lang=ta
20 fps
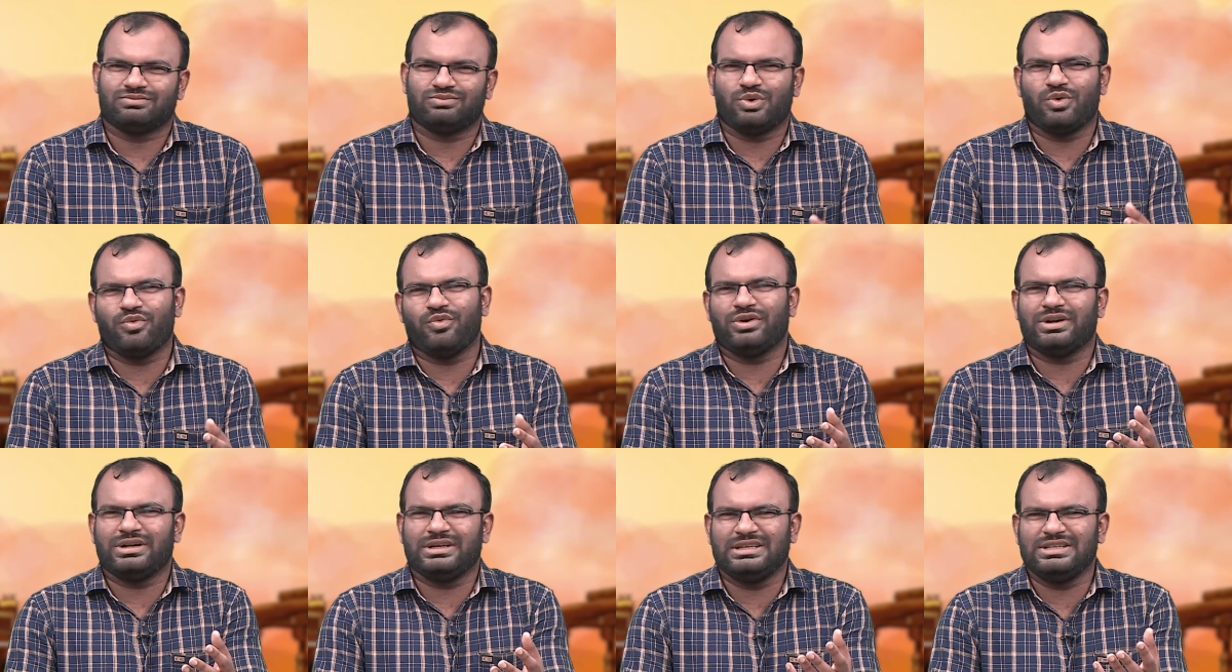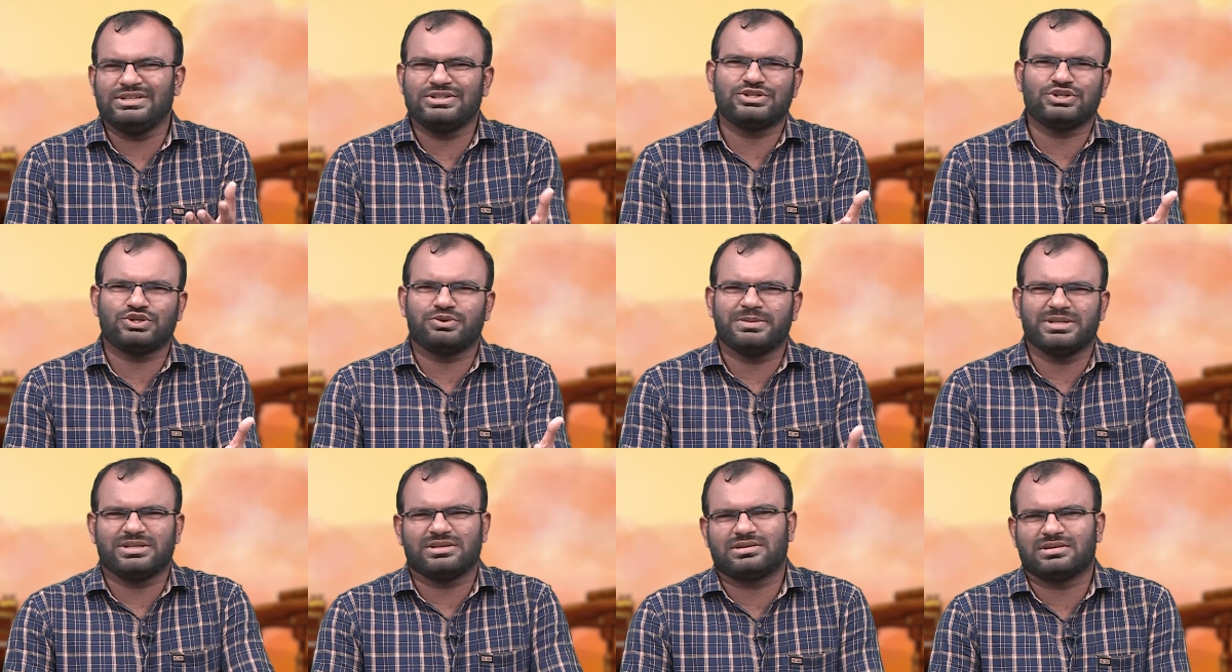ஒவ்வொரு
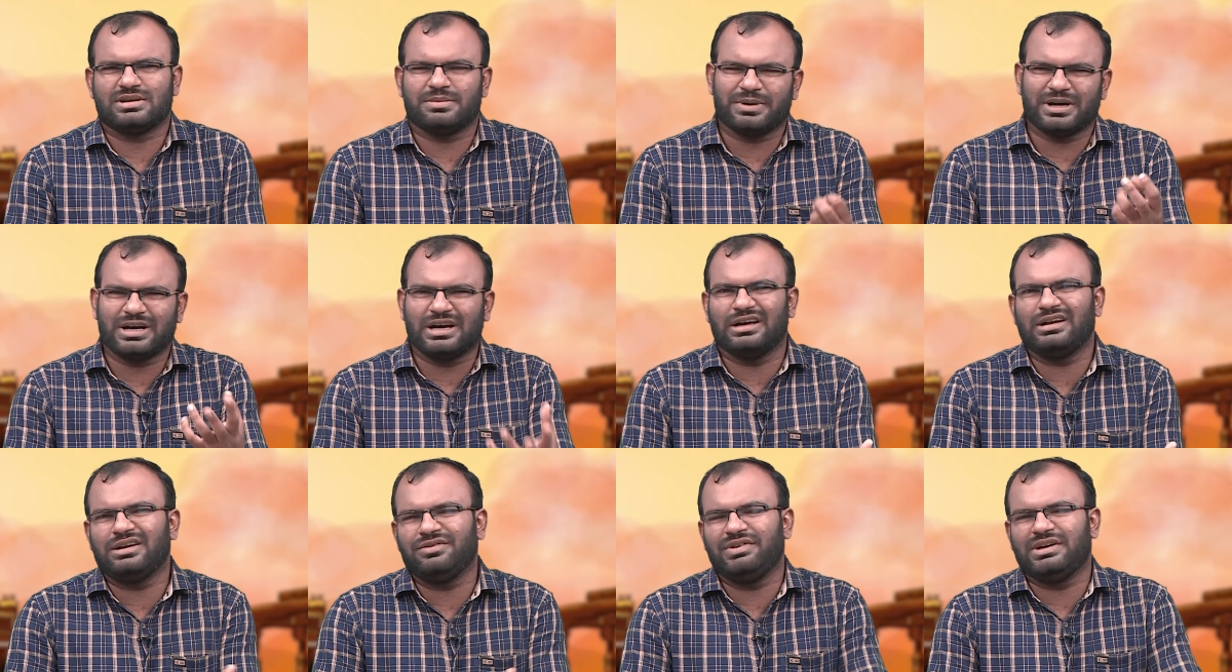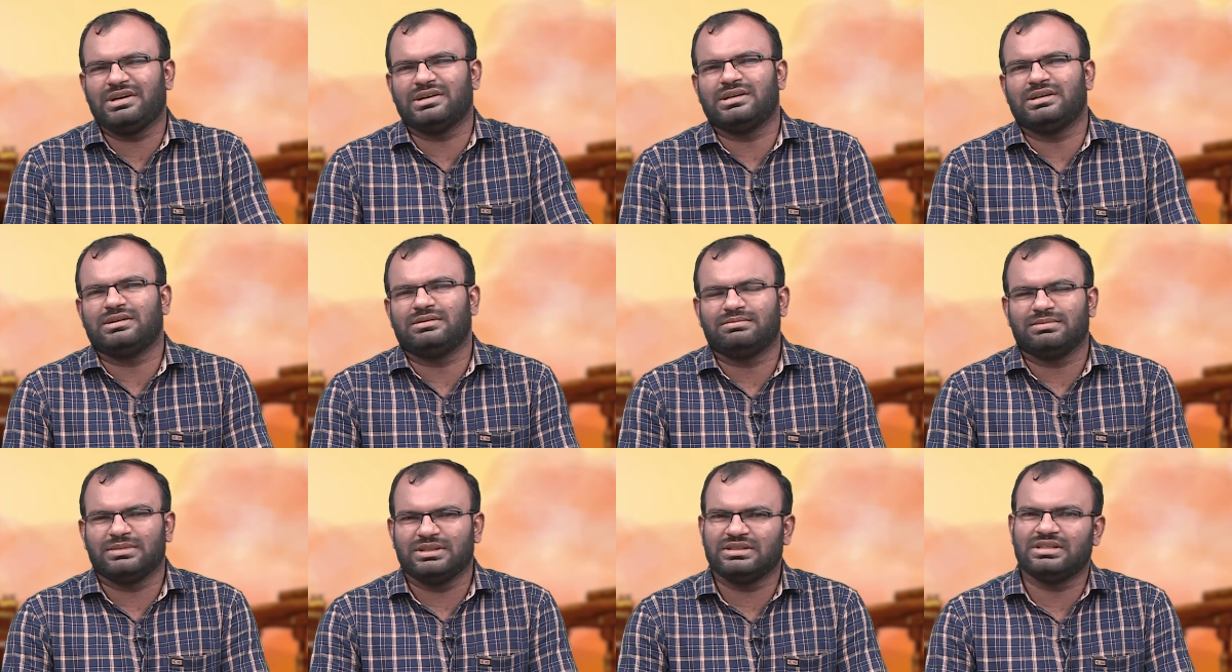இன்ஸ்ட்ருமெண்ட்ஸ் அப்போ கருவிகள்
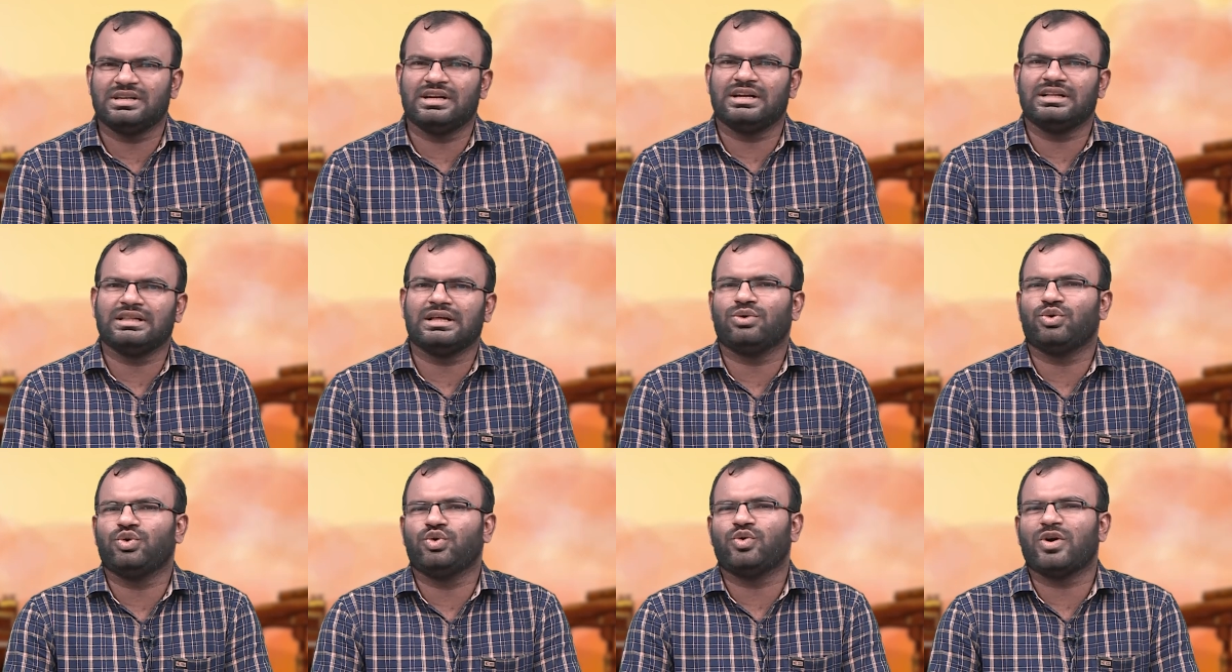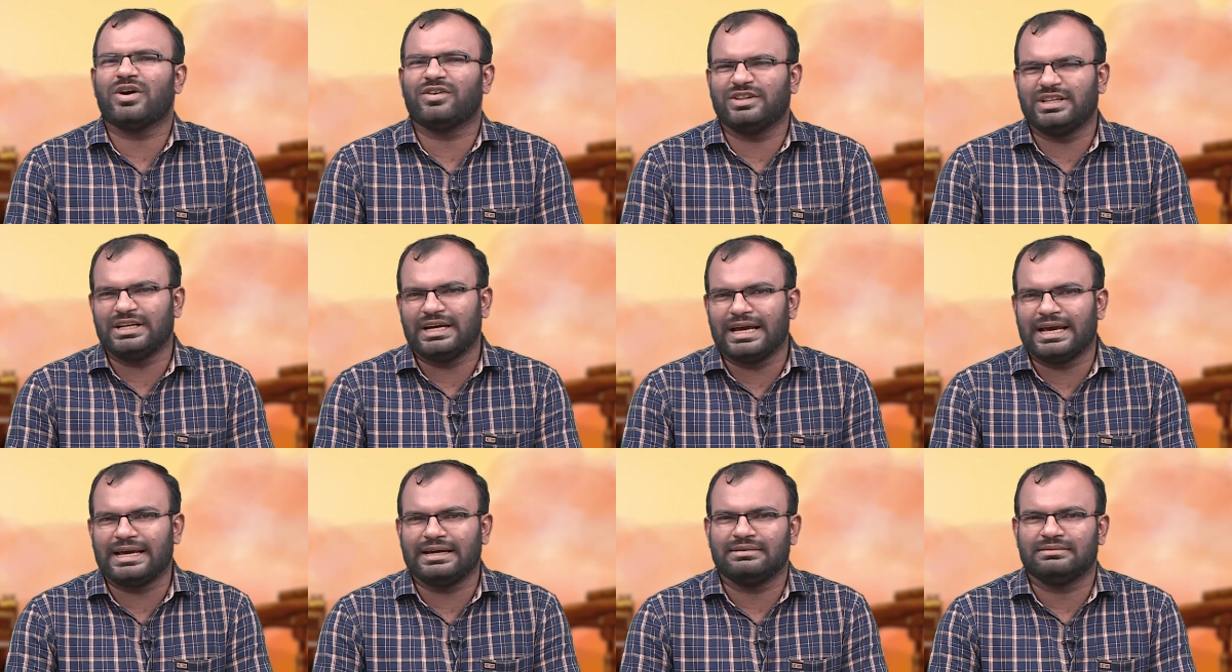இதிலிருந்து தான்
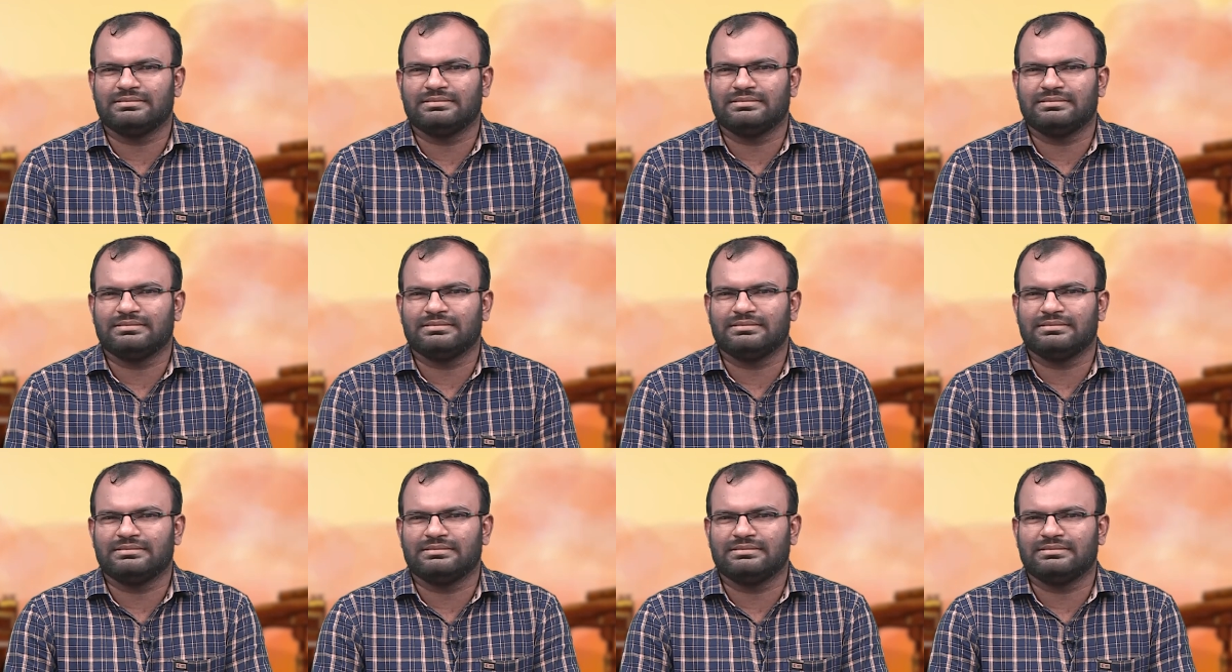உருவாகுதுங்க